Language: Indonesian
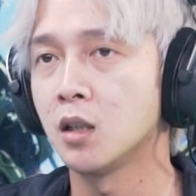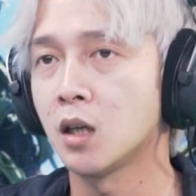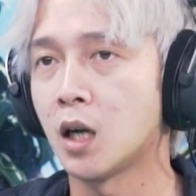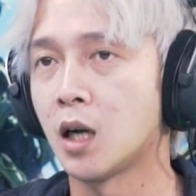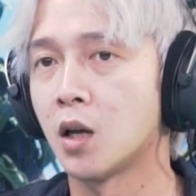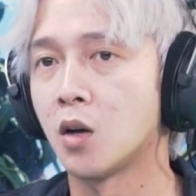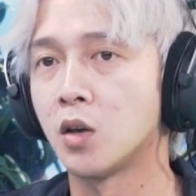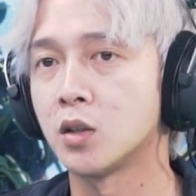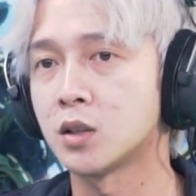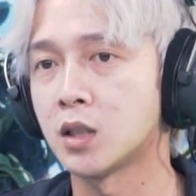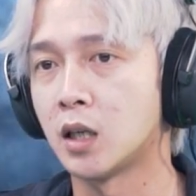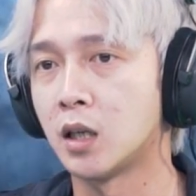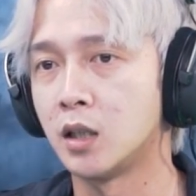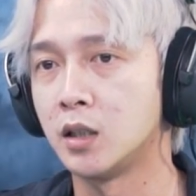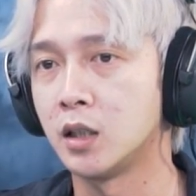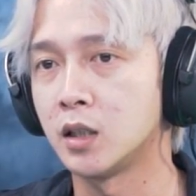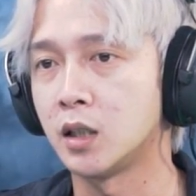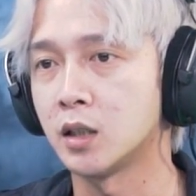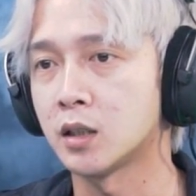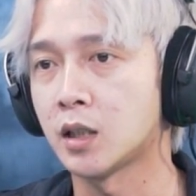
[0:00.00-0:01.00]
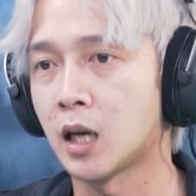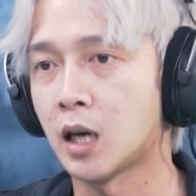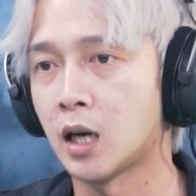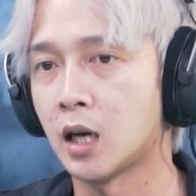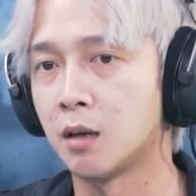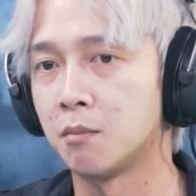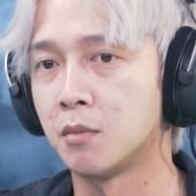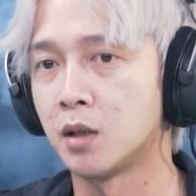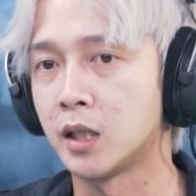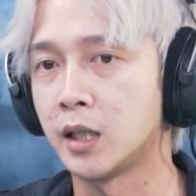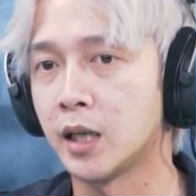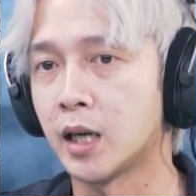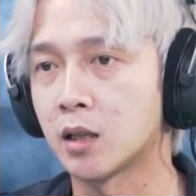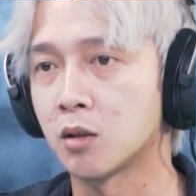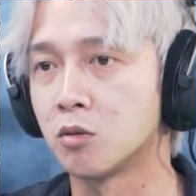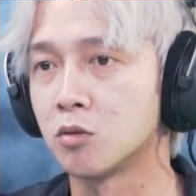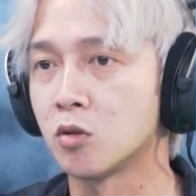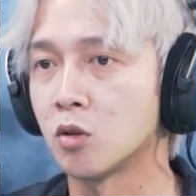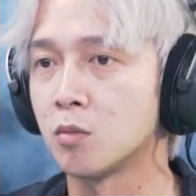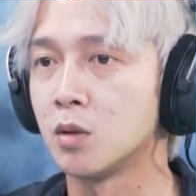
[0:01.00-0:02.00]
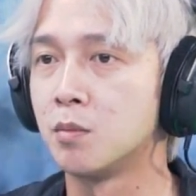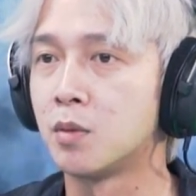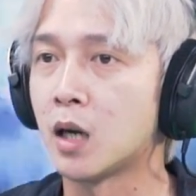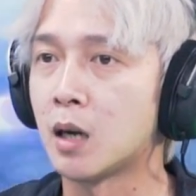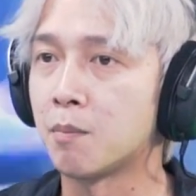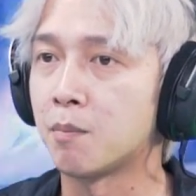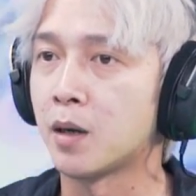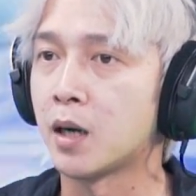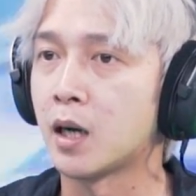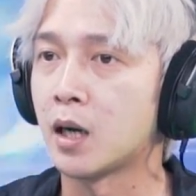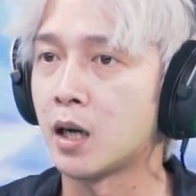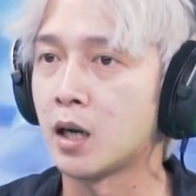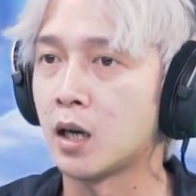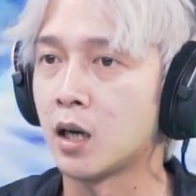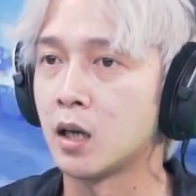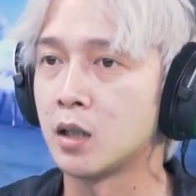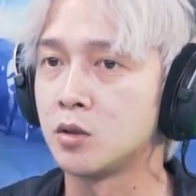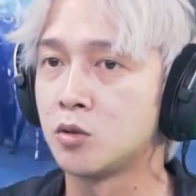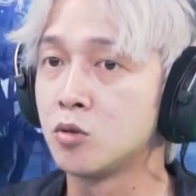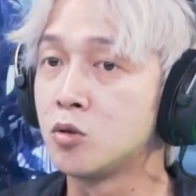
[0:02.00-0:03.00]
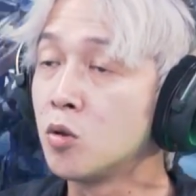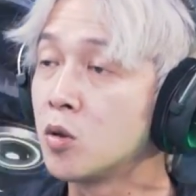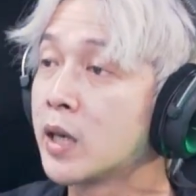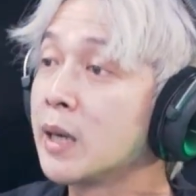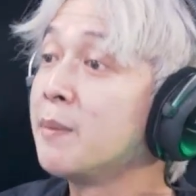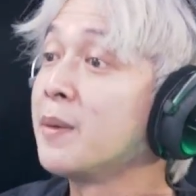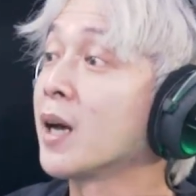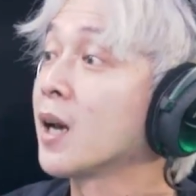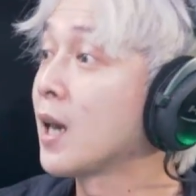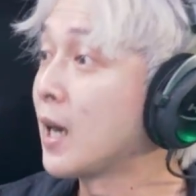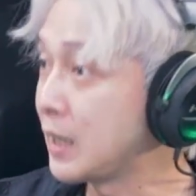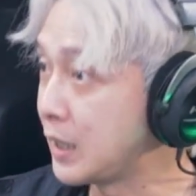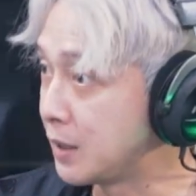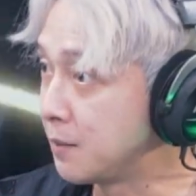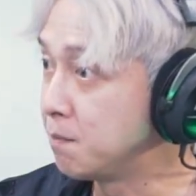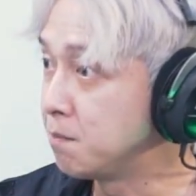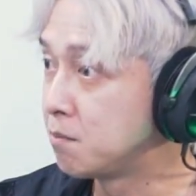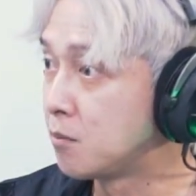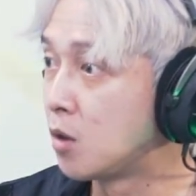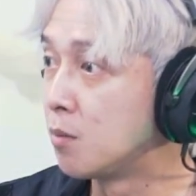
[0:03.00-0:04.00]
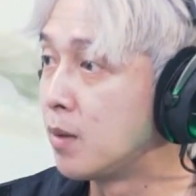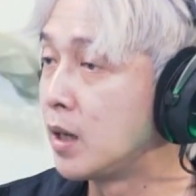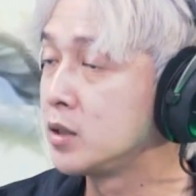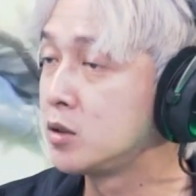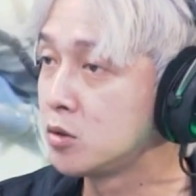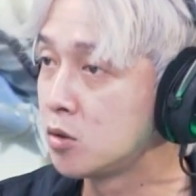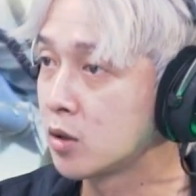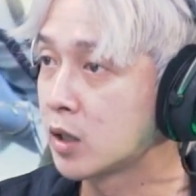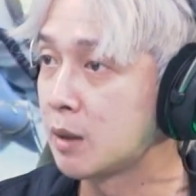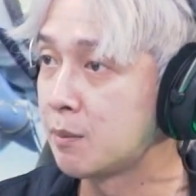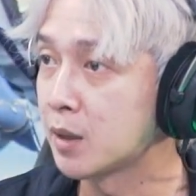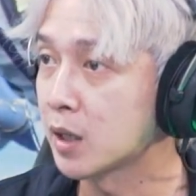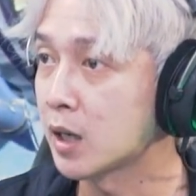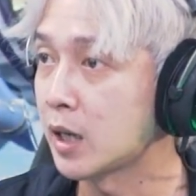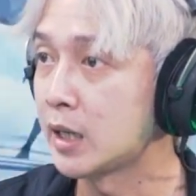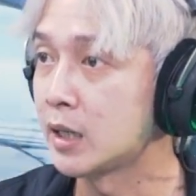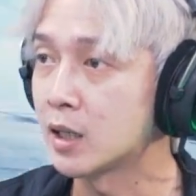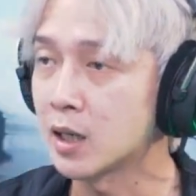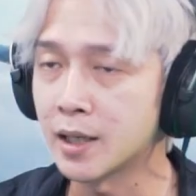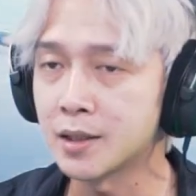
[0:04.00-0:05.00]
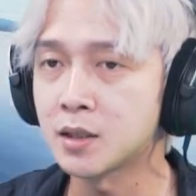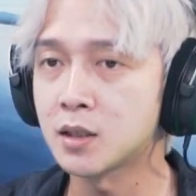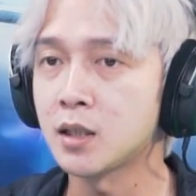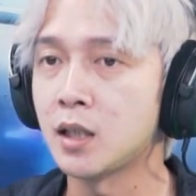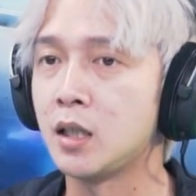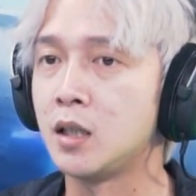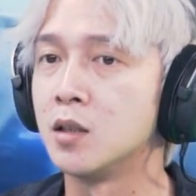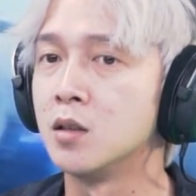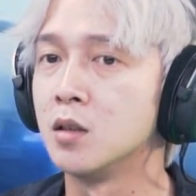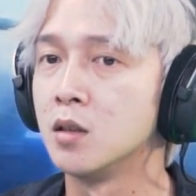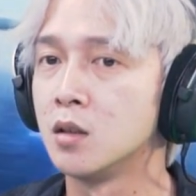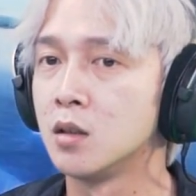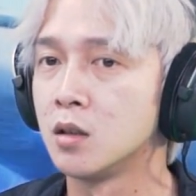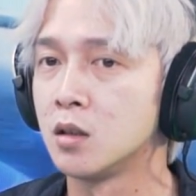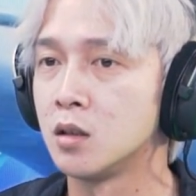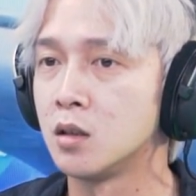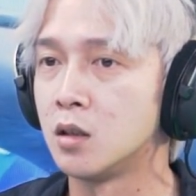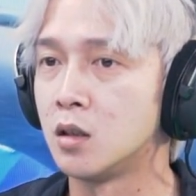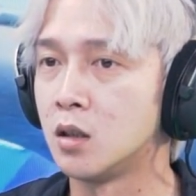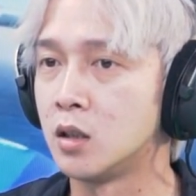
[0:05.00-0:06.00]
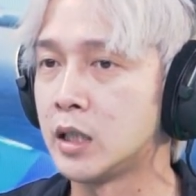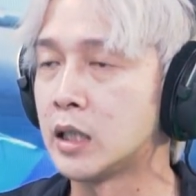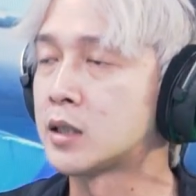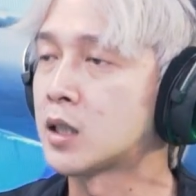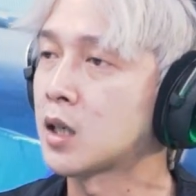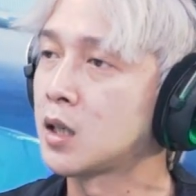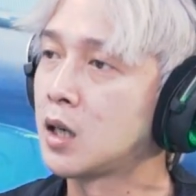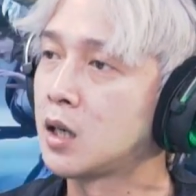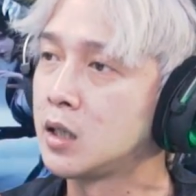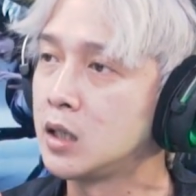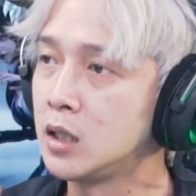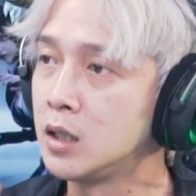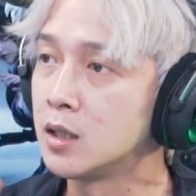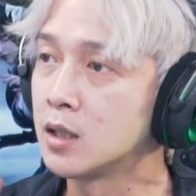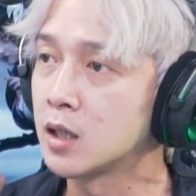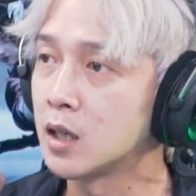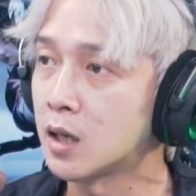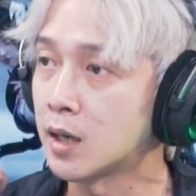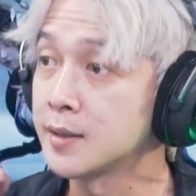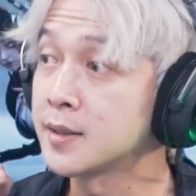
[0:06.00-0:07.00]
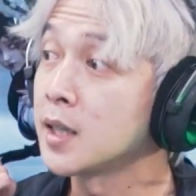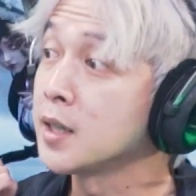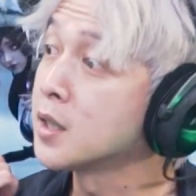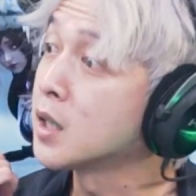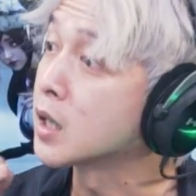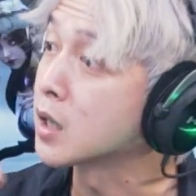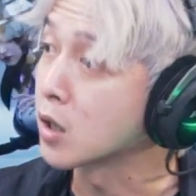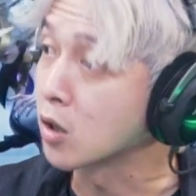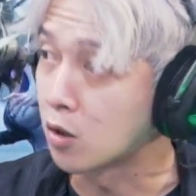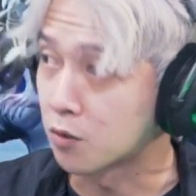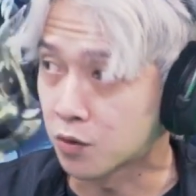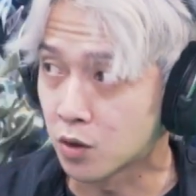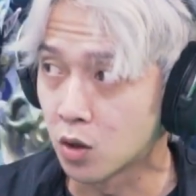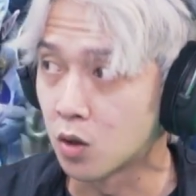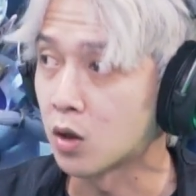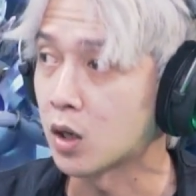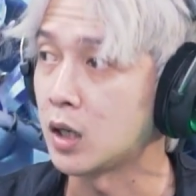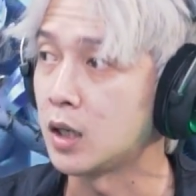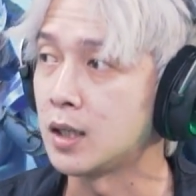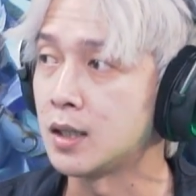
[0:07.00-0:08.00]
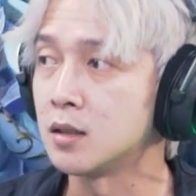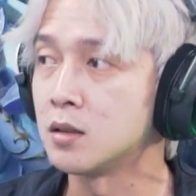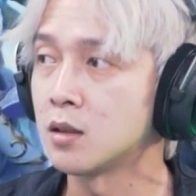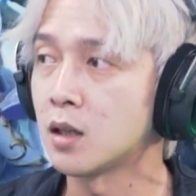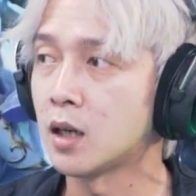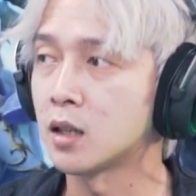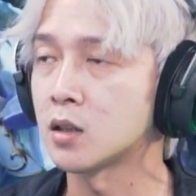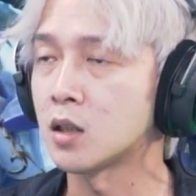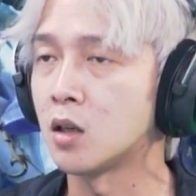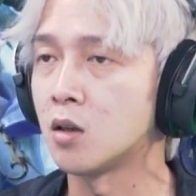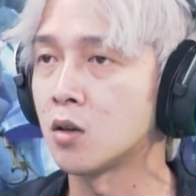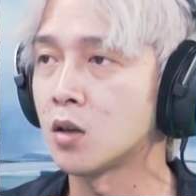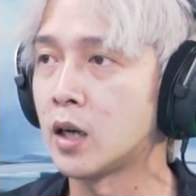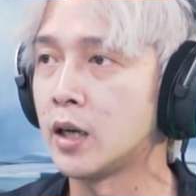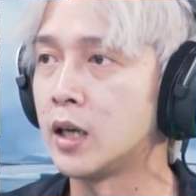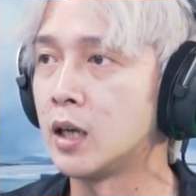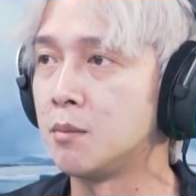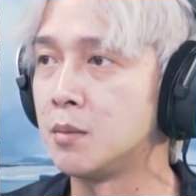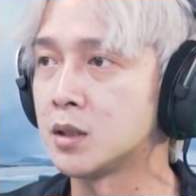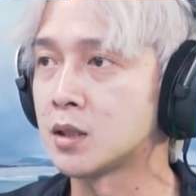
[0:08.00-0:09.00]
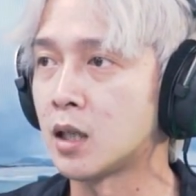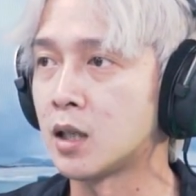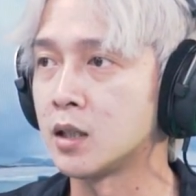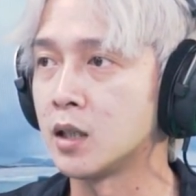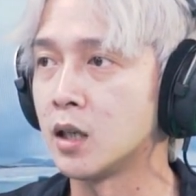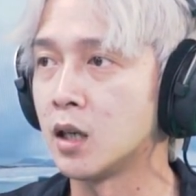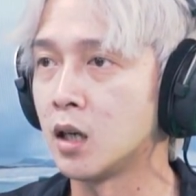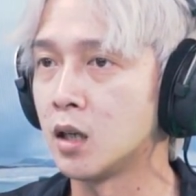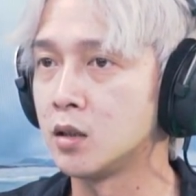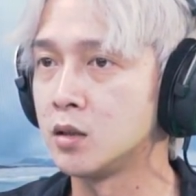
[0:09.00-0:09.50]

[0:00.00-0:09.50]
kalau seandainya kita melihat untuk beberapa judul game yang lain, MOBA judul game yang lain, let's say uh, yang terkenal di negara China King of Glory atau oh, iya. kayak misalnya